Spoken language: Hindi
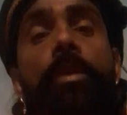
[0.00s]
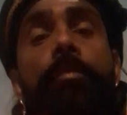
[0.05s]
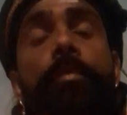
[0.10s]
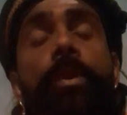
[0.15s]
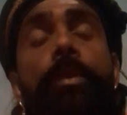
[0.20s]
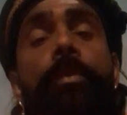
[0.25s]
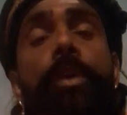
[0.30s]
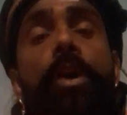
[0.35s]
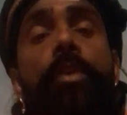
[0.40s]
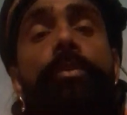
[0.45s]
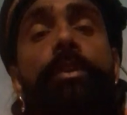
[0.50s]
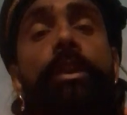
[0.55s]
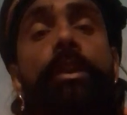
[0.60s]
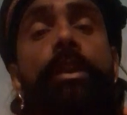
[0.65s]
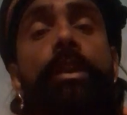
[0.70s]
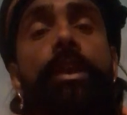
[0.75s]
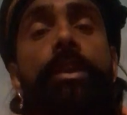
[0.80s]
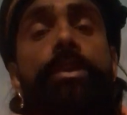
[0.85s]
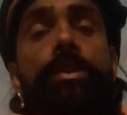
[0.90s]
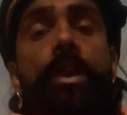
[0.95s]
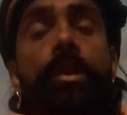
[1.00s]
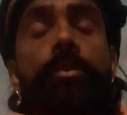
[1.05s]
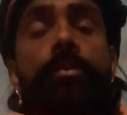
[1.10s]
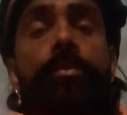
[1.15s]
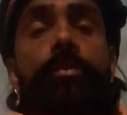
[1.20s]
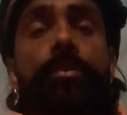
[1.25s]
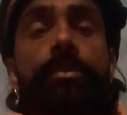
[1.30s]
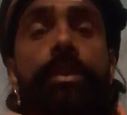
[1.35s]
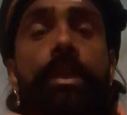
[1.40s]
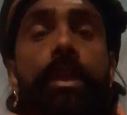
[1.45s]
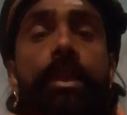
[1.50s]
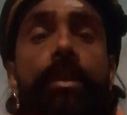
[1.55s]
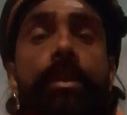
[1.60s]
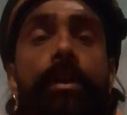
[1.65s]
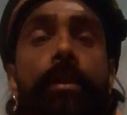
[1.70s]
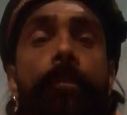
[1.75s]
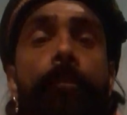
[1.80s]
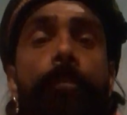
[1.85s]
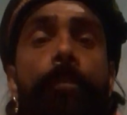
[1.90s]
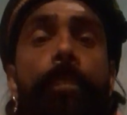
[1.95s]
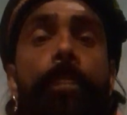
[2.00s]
प्रभाव दिखना चालू हो जाएगा